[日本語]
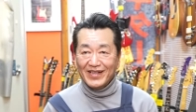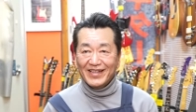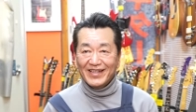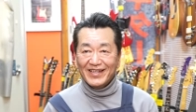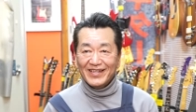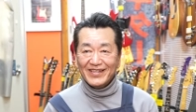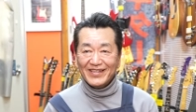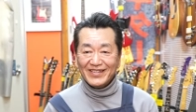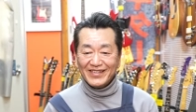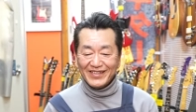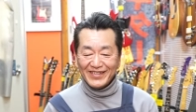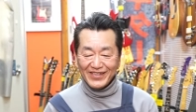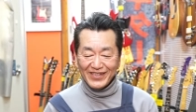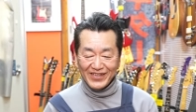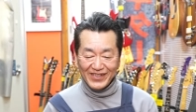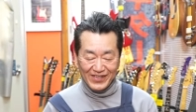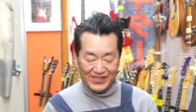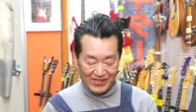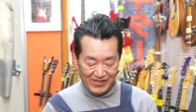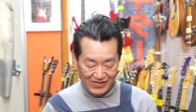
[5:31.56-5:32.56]
びっくり
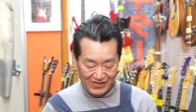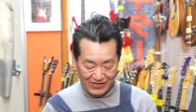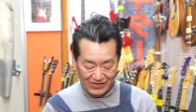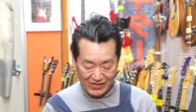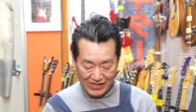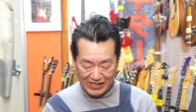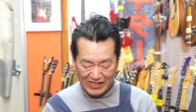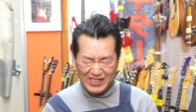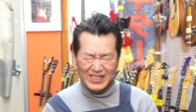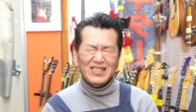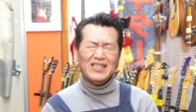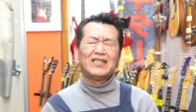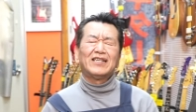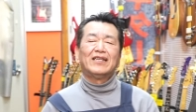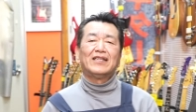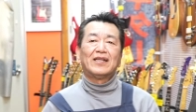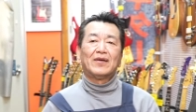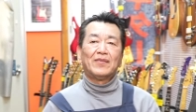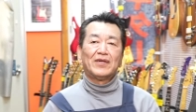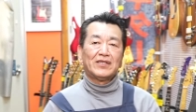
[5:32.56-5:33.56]
したいやいいじゃな
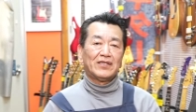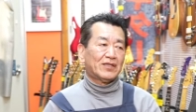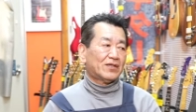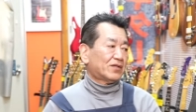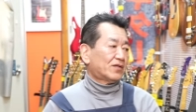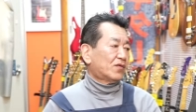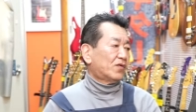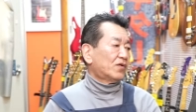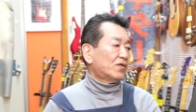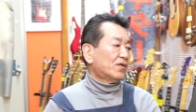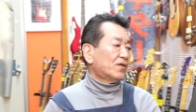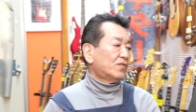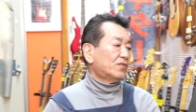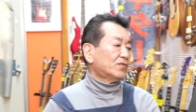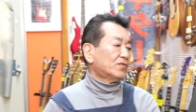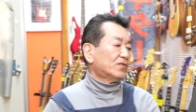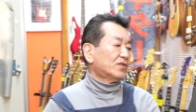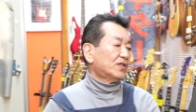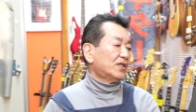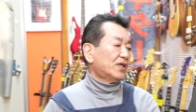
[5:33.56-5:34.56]
いたまにこれは
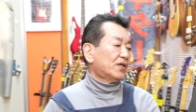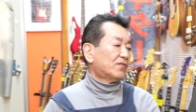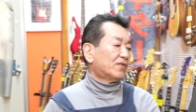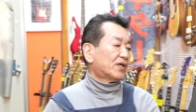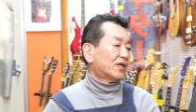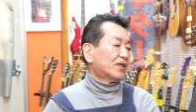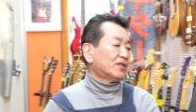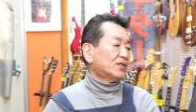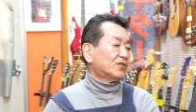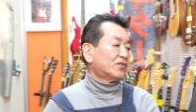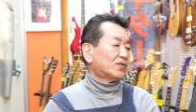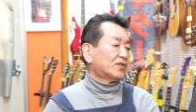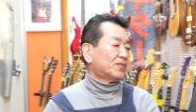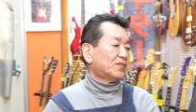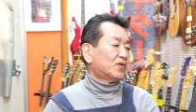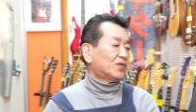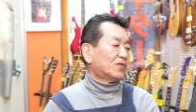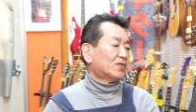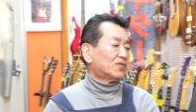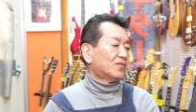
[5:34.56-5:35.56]
本当にね若い人に
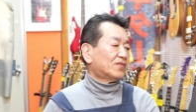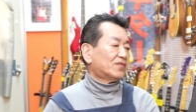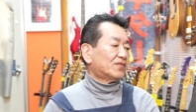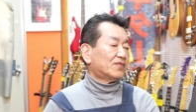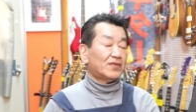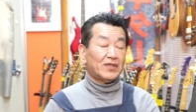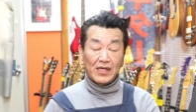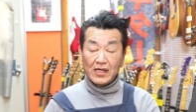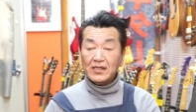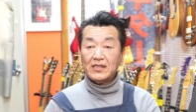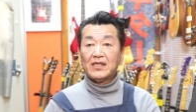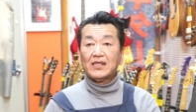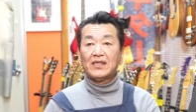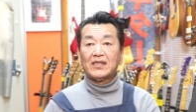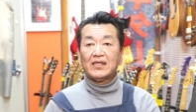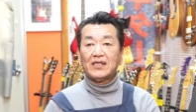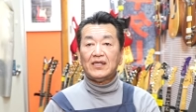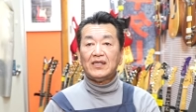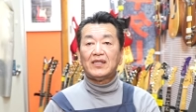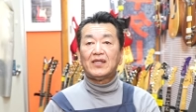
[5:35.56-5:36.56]
もねぜ
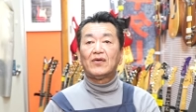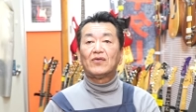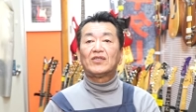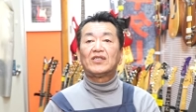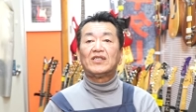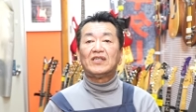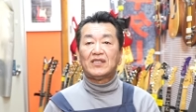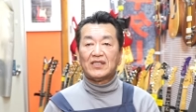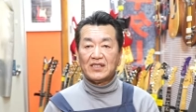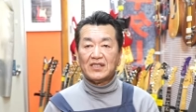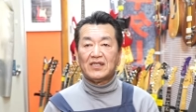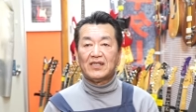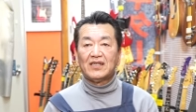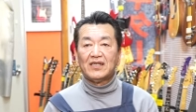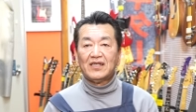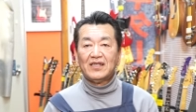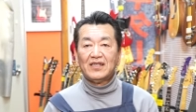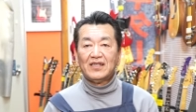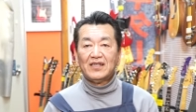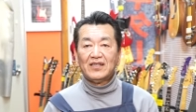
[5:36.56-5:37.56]
ひ聞いてほしいし
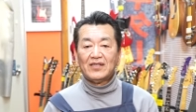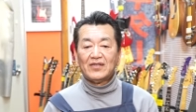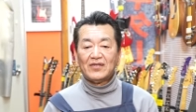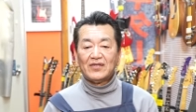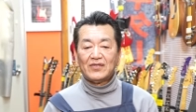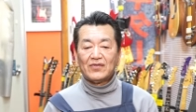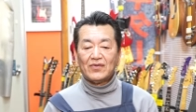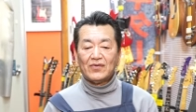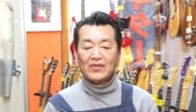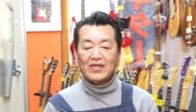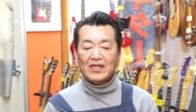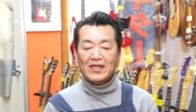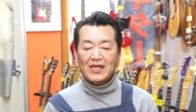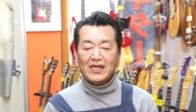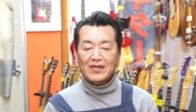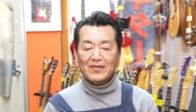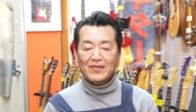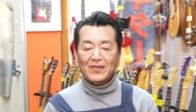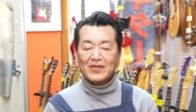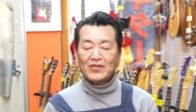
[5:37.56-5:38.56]
そうだ
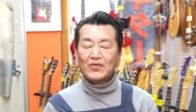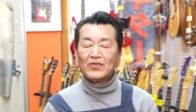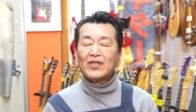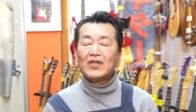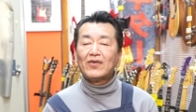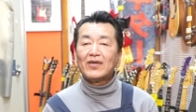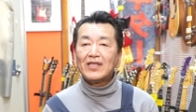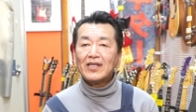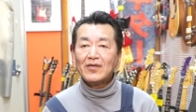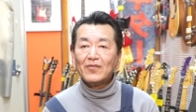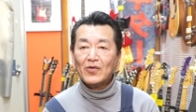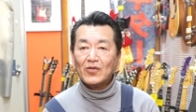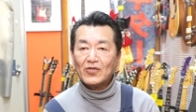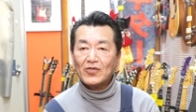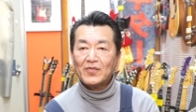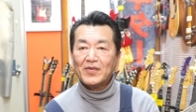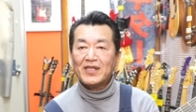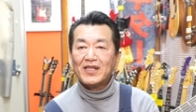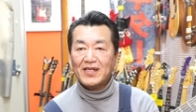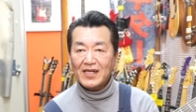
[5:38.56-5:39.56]
な、まあ、女性の方にもおす
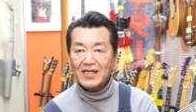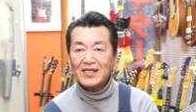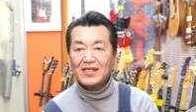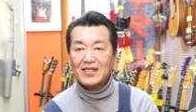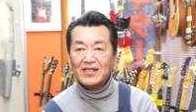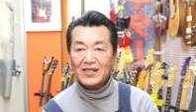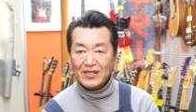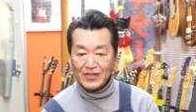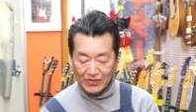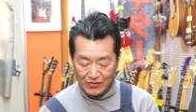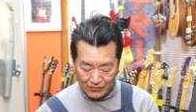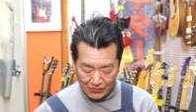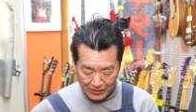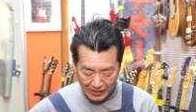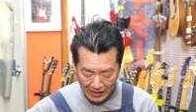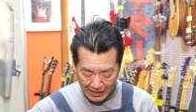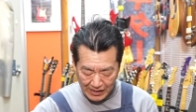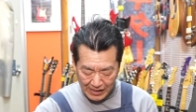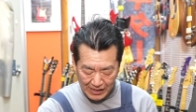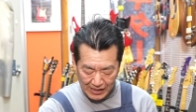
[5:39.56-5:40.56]
すめだね、えー、ちょっと
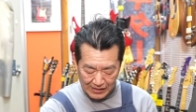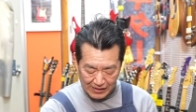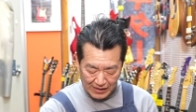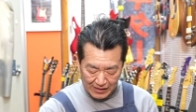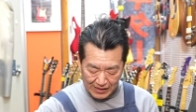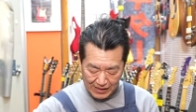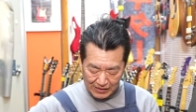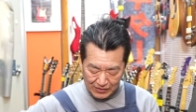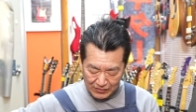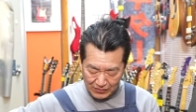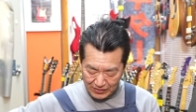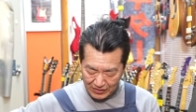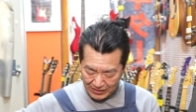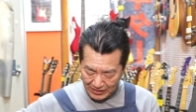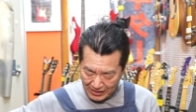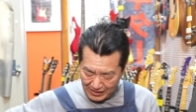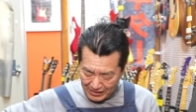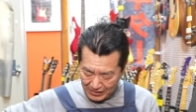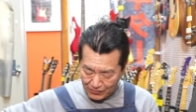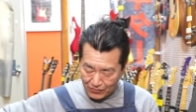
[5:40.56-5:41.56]
なで型でちょ
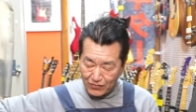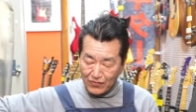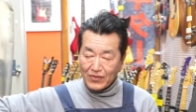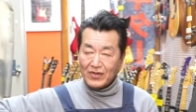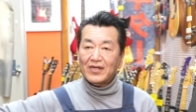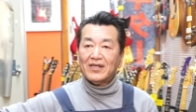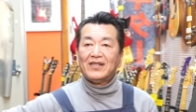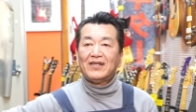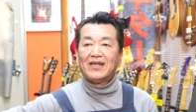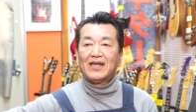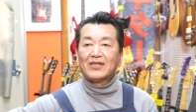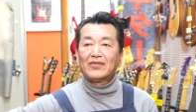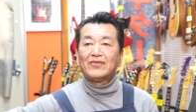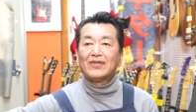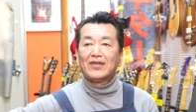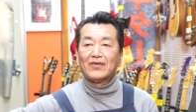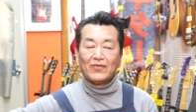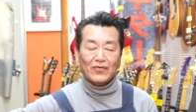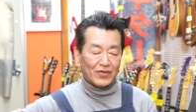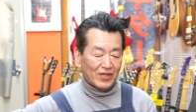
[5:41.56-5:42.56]
ややこう楽
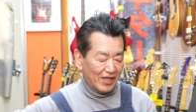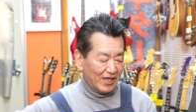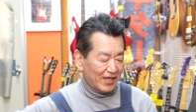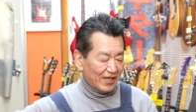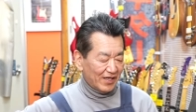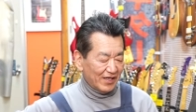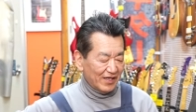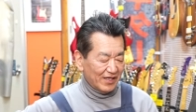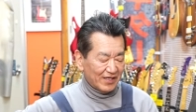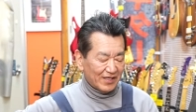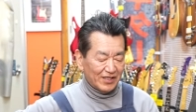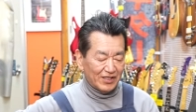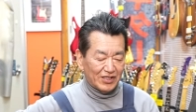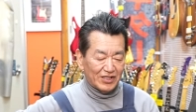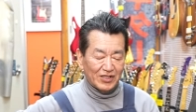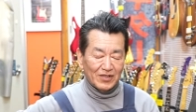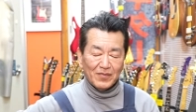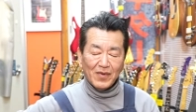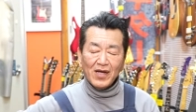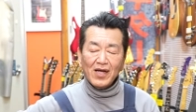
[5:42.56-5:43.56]
なので
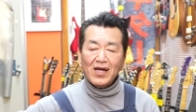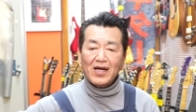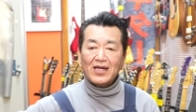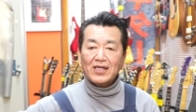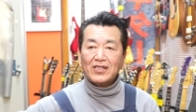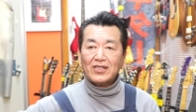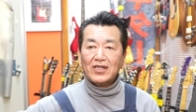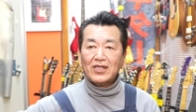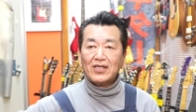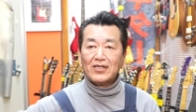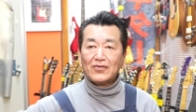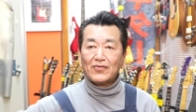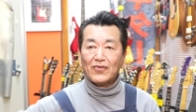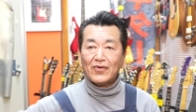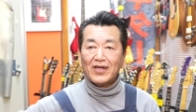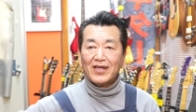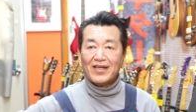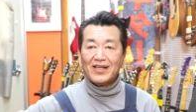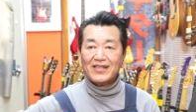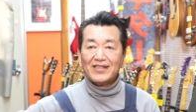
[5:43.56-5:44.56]
1万8000ですこ
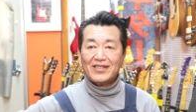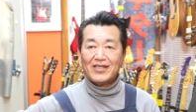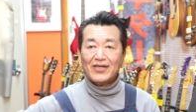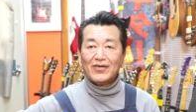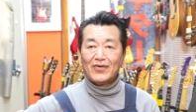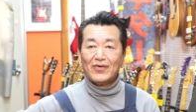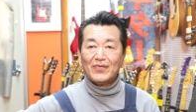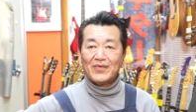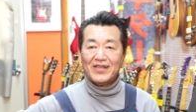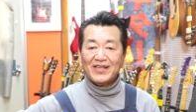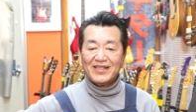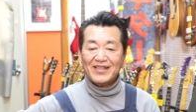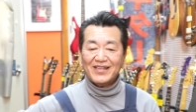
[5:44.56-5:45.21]
れ税込み